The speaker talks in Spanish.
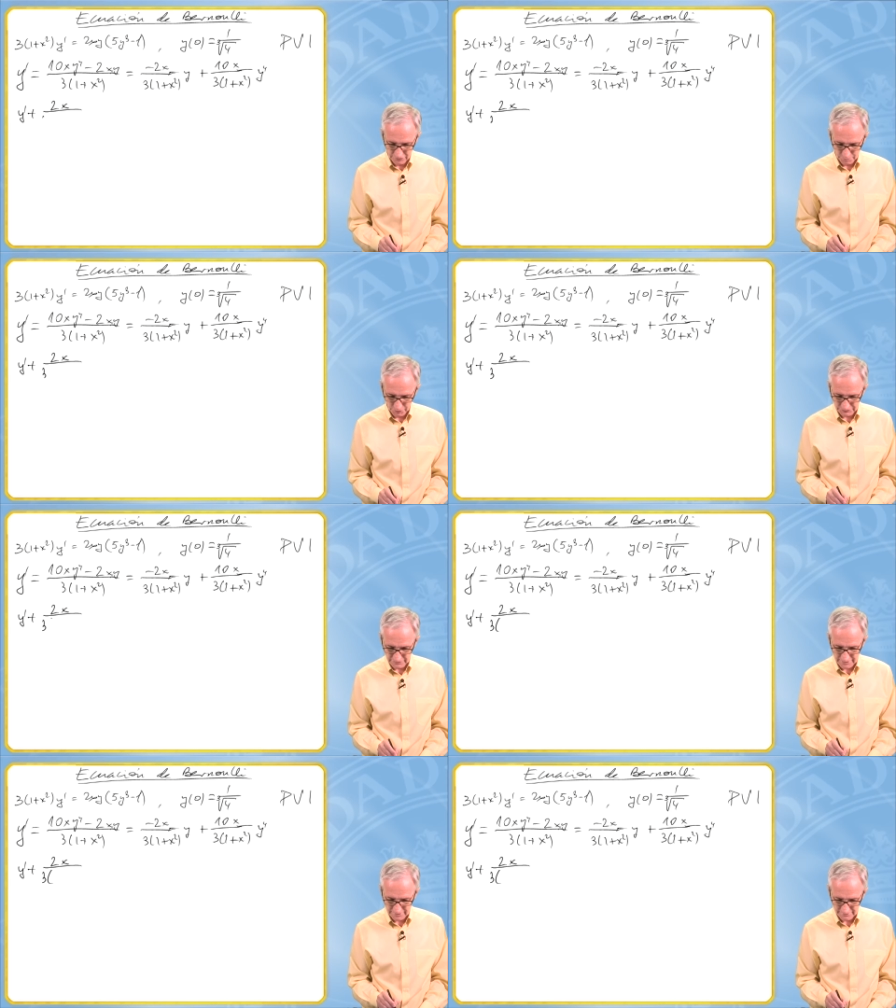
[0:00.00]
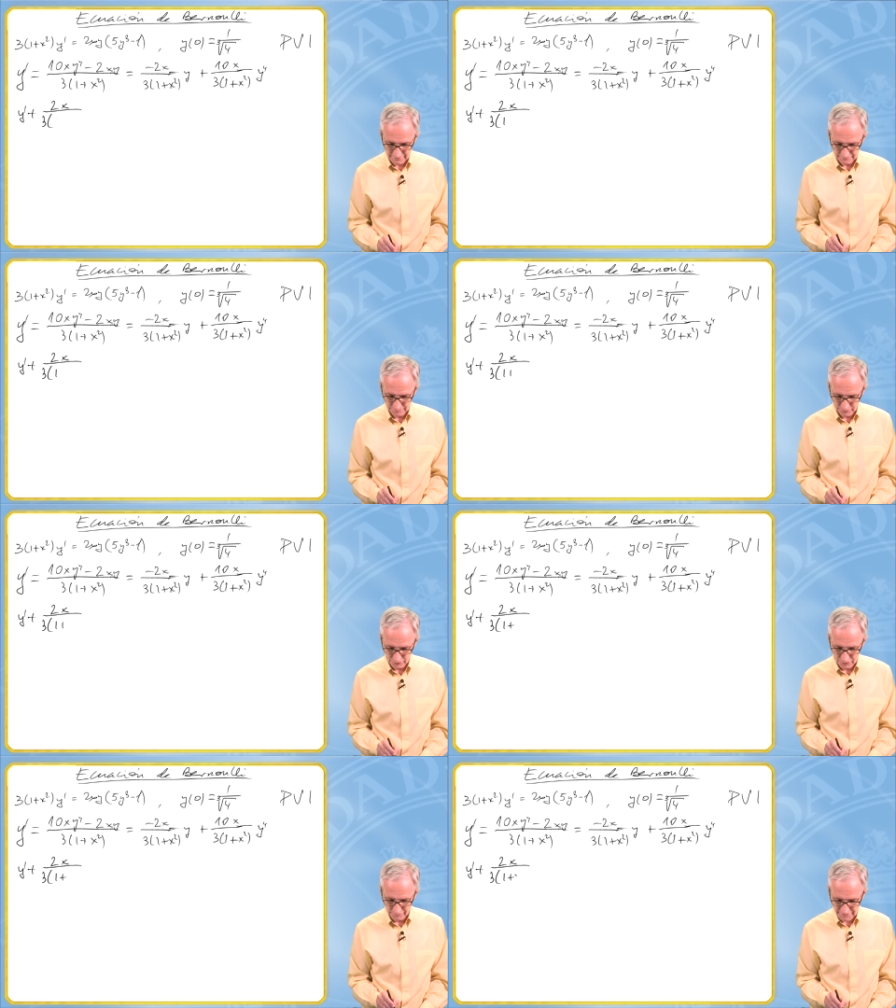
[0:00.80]
por 3 por
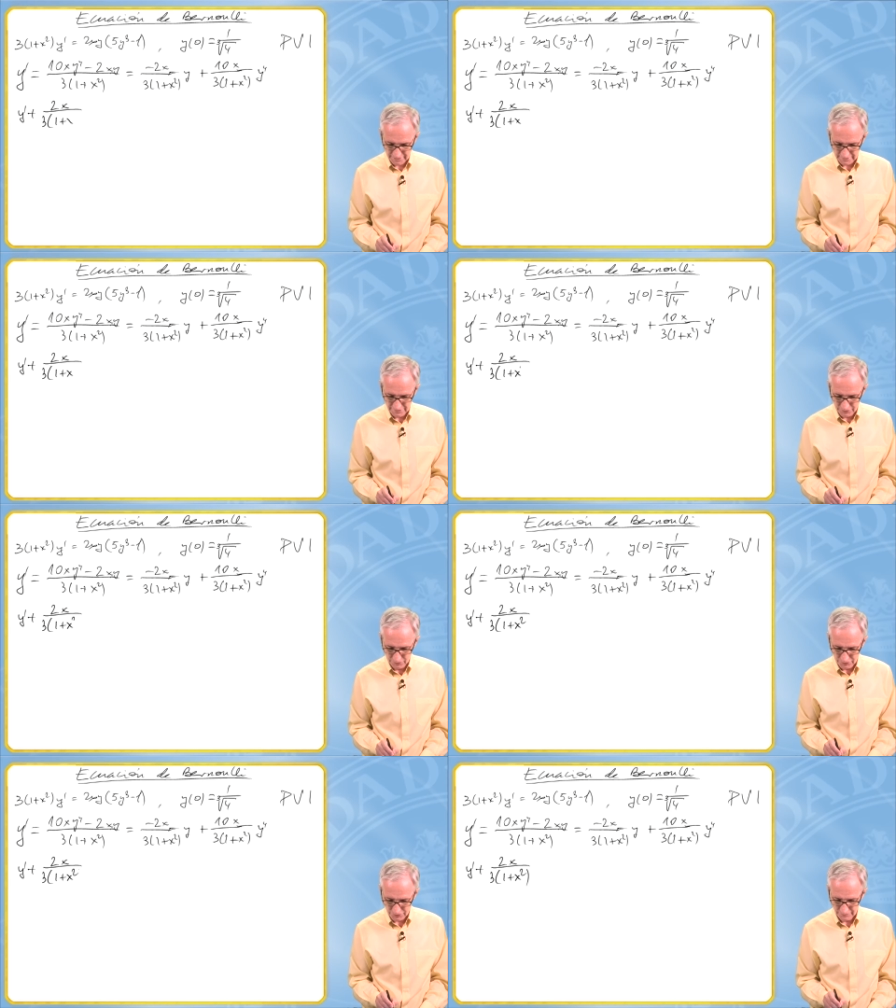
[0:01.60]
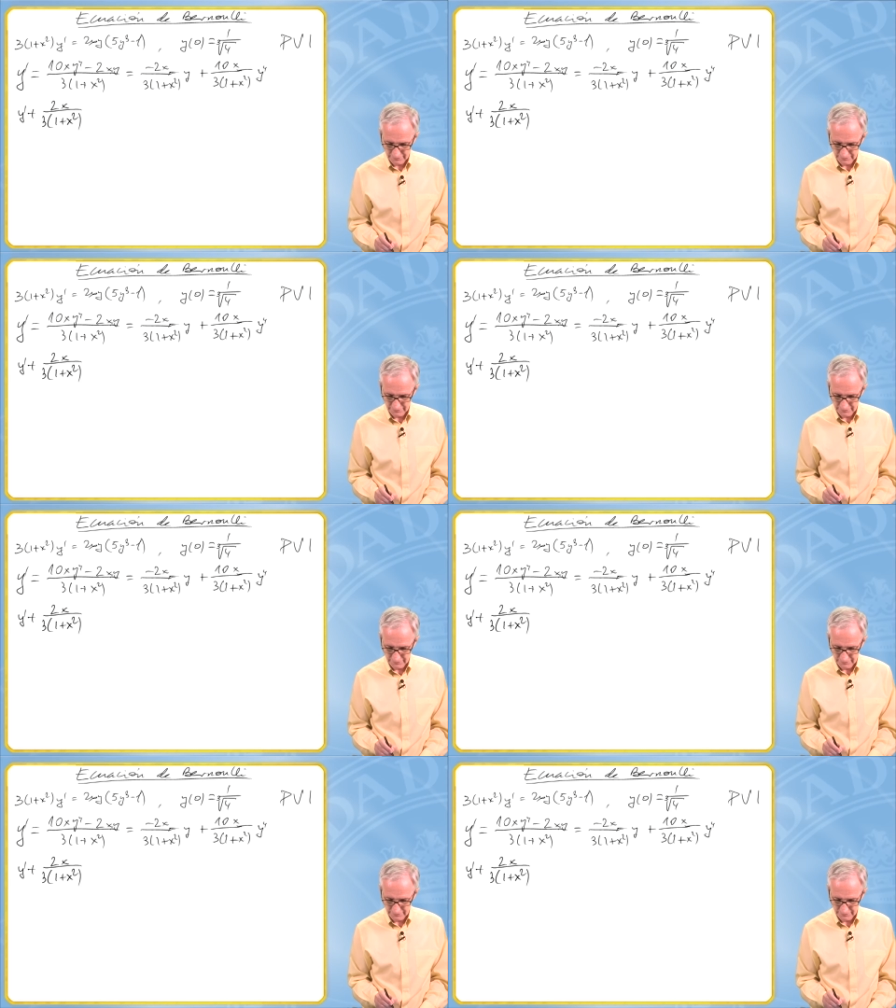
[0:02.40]
1 más x2